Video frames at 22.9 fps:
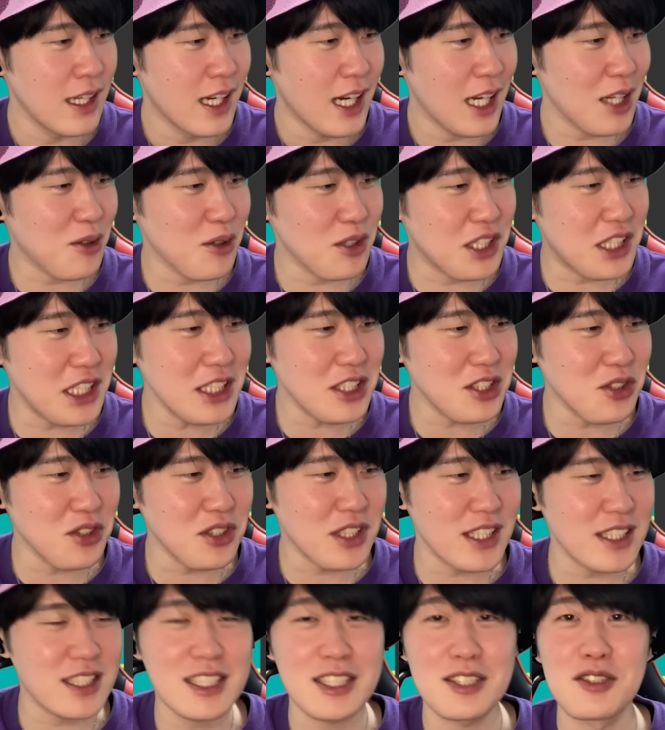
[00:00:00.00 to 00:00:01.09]
あ、これ議長
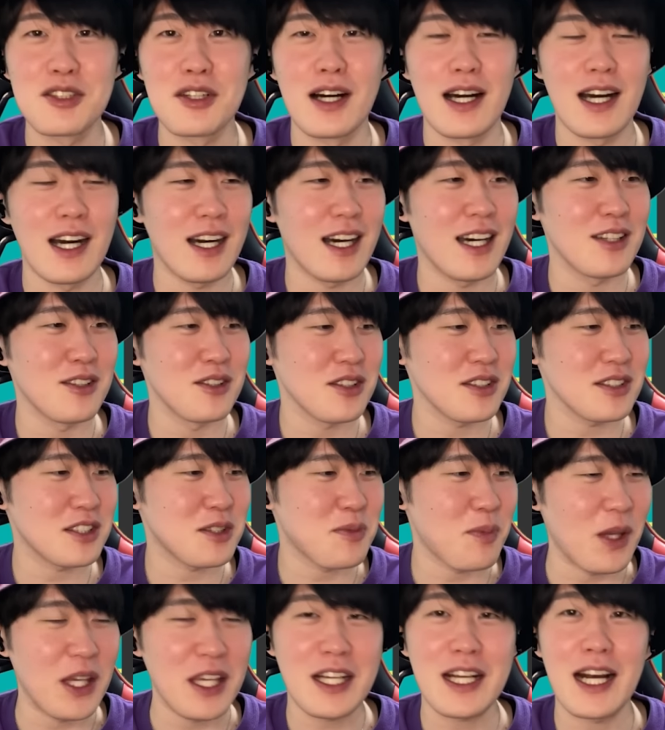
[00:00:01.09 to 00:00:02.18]
たちというのは、あの、
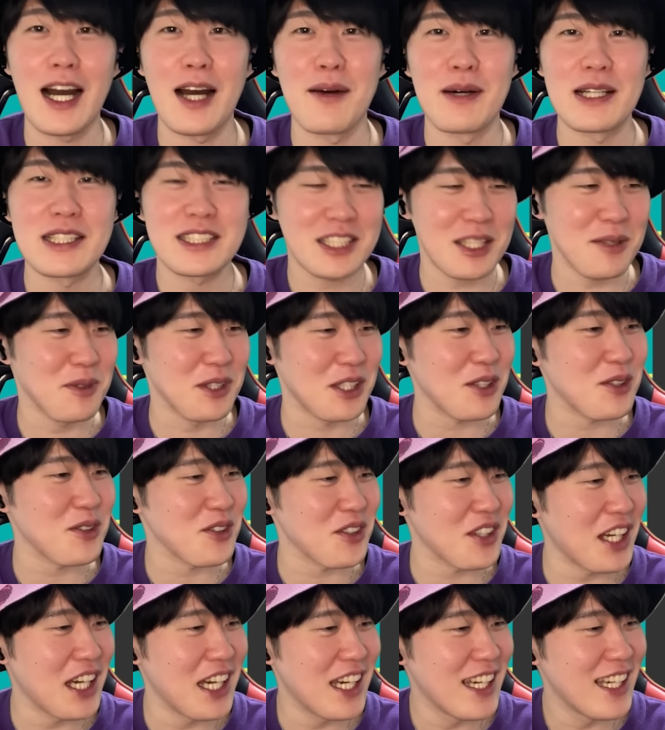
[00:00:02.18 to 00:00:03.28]
スピーカーマンチームってこ
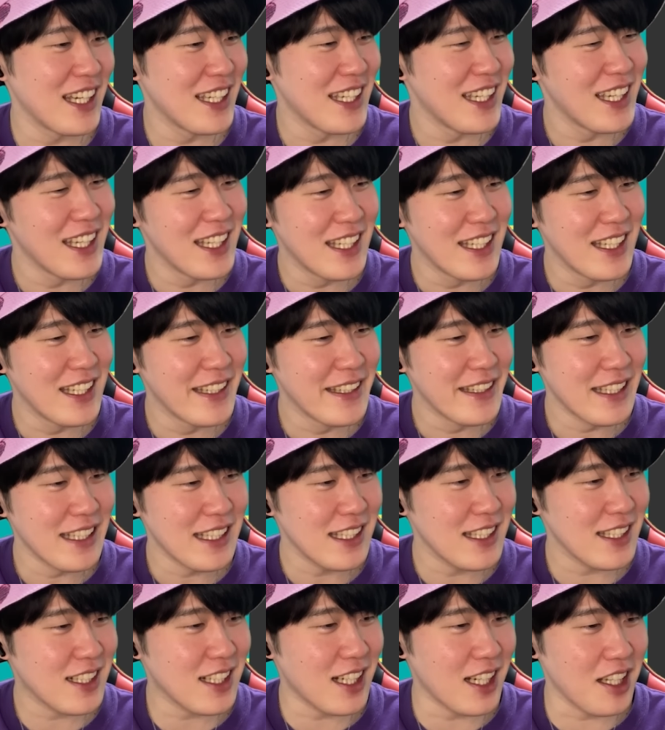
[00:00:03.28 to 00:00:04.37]
とな。
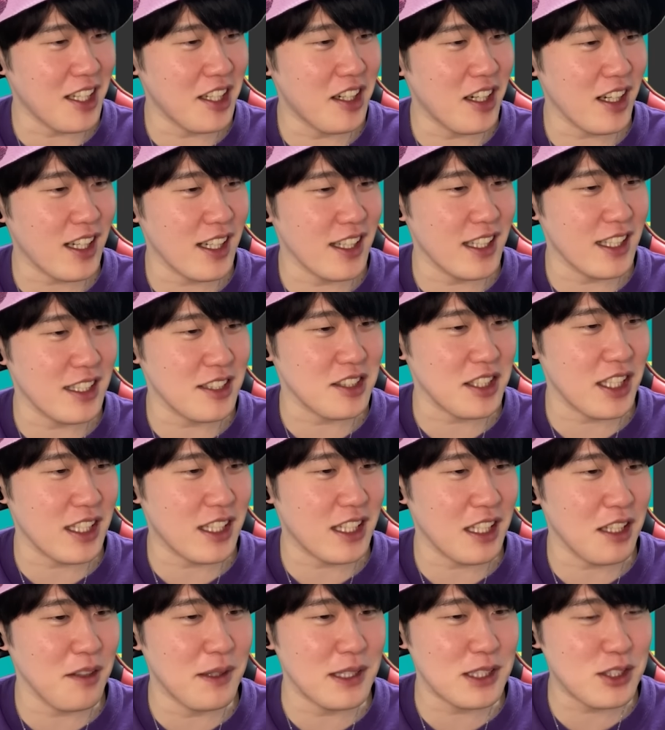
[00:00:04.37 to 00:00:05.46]
で、彼らは必ずやっ
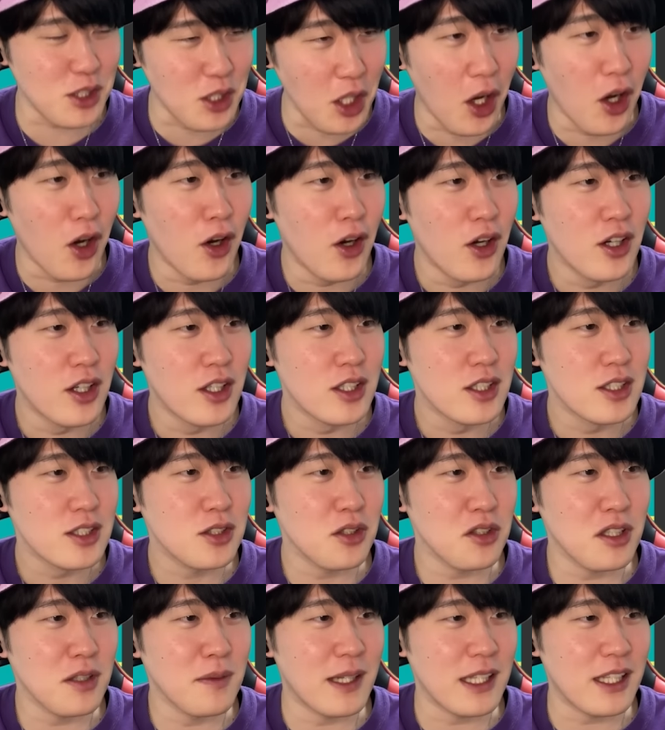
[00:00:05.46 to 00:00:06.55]
てきますと。
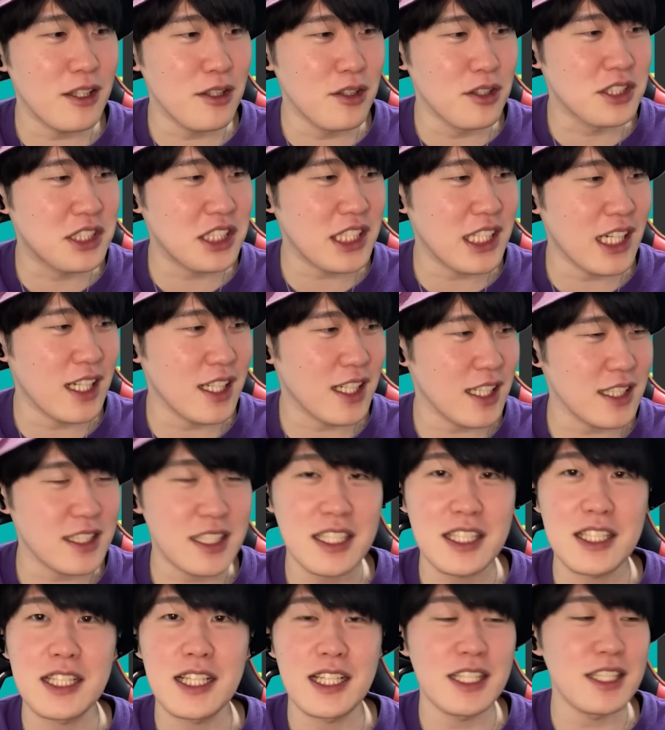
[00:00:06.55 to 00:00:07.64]
それまでの時間
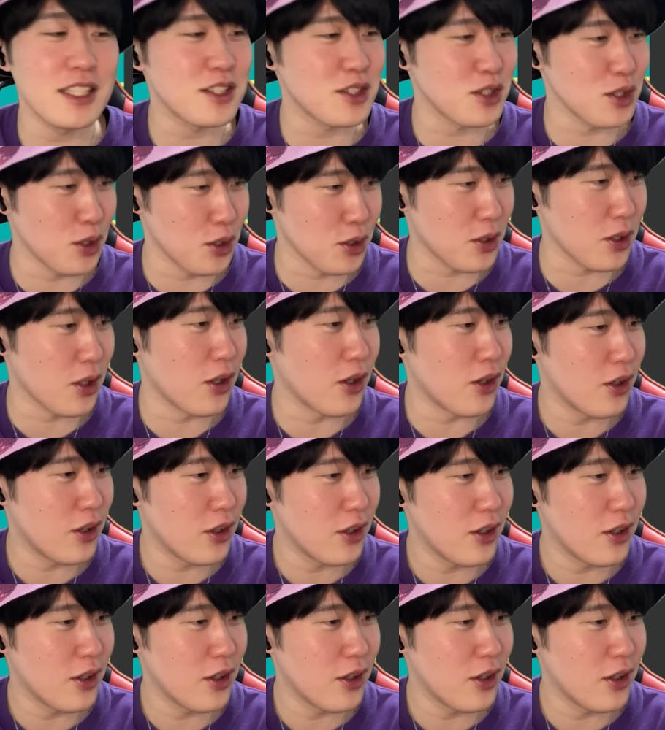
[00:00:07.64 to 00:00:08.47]
稼ぎが必要と。